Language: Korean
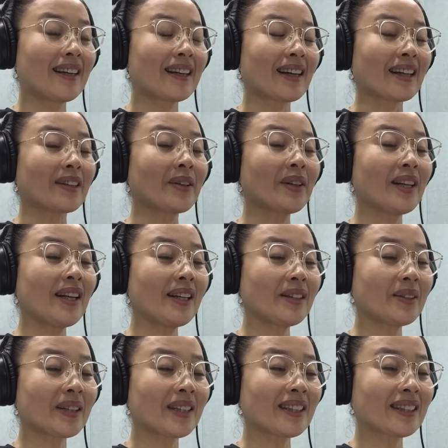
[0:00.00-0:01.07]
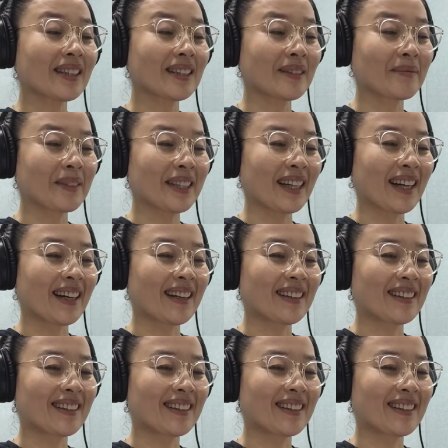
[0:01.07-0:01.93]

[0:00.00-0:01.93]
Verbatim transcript: 라디오 힐링 요가 시간입니다.